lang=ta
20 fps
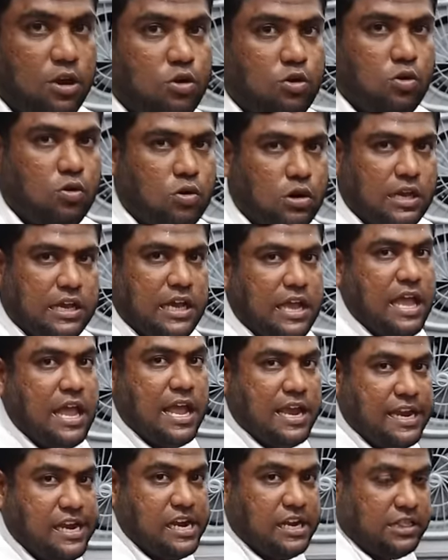இழுக்கும் உங்களுக்கு
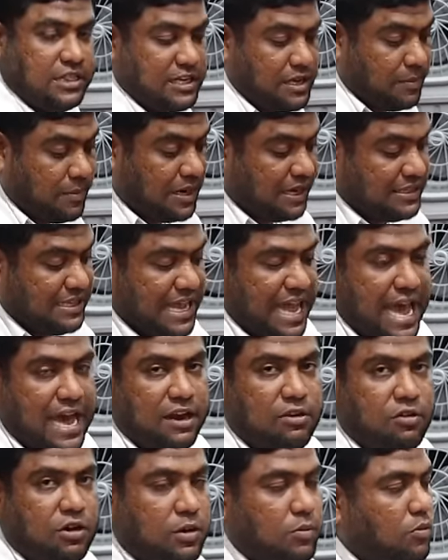இழுத்து நமக்கு அந்த
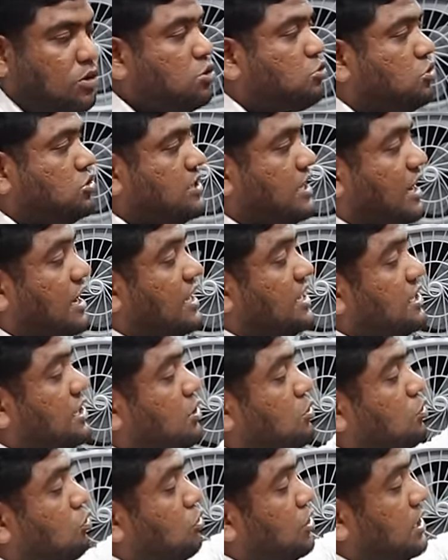ஏர் வரும்போது கொஞ்சம் நாளா
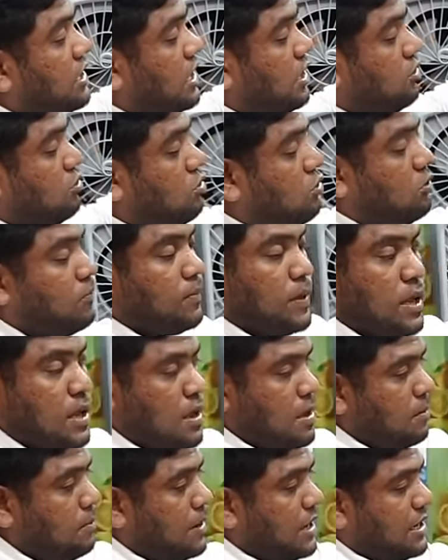இன்னி கூலிங்கா இருக்கும்
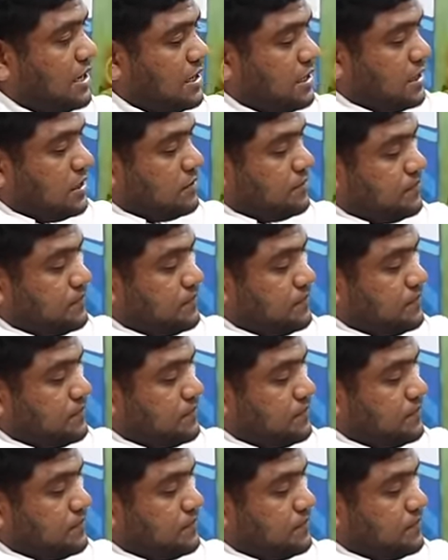பாருங்க